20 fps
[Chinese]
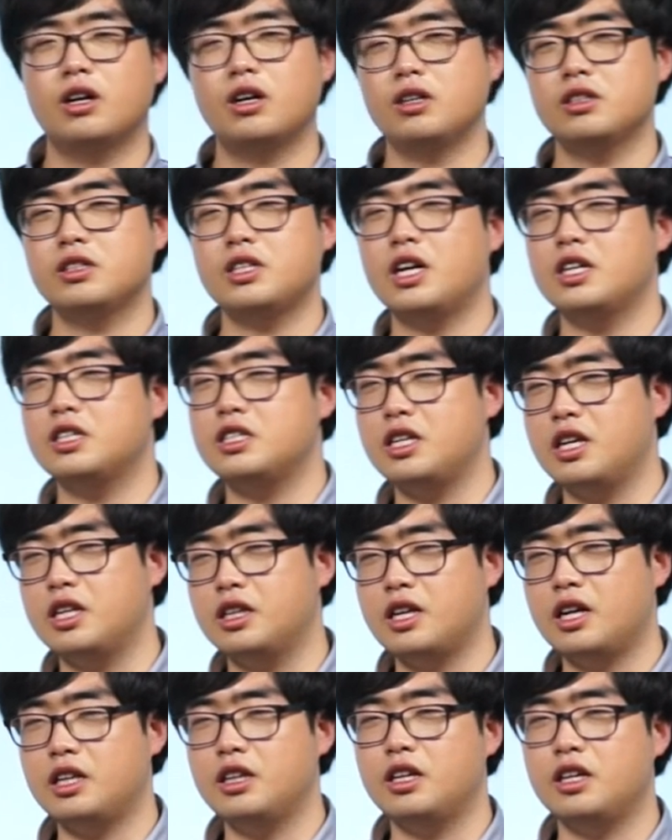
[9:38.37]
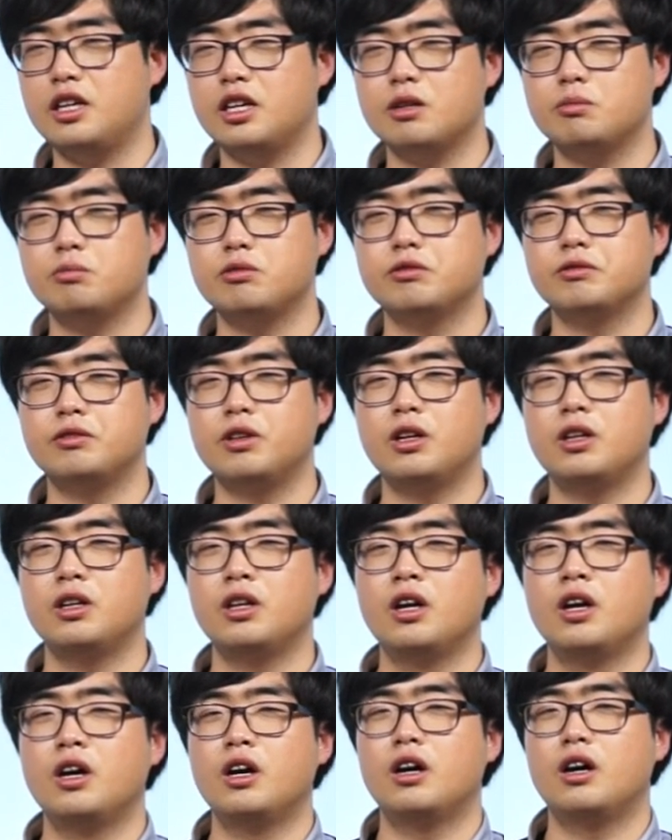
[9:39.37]
更加简单的一个部分
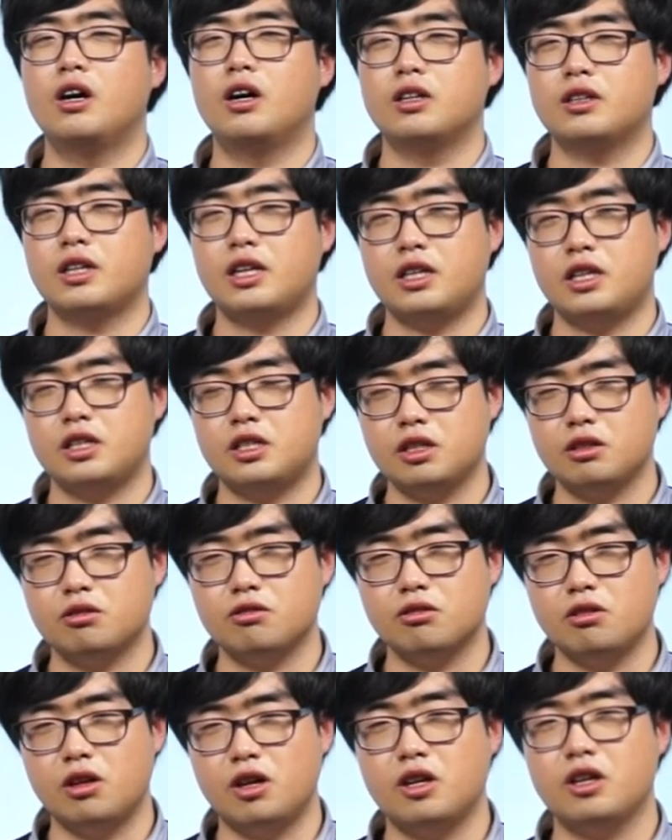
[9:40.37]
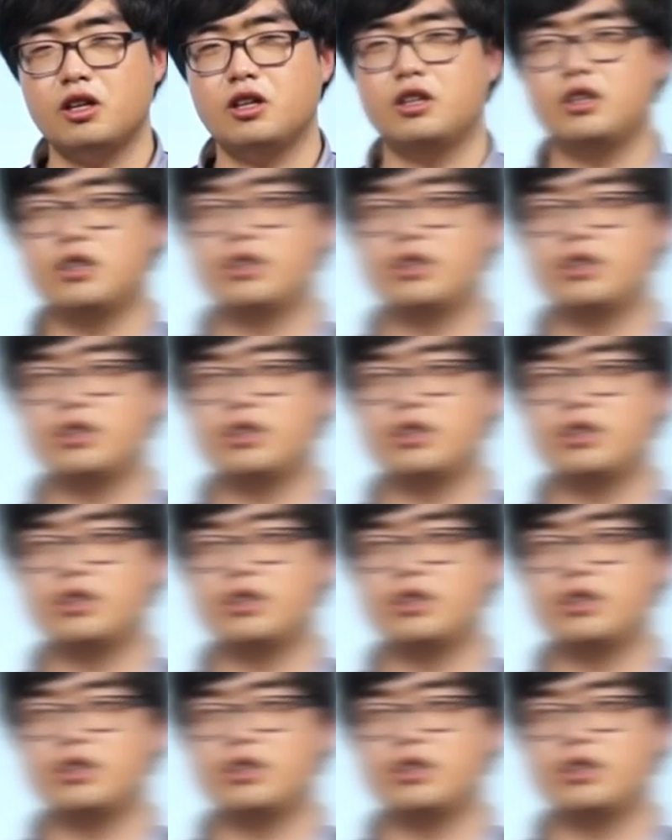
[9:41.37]
啊，大家辛苦了。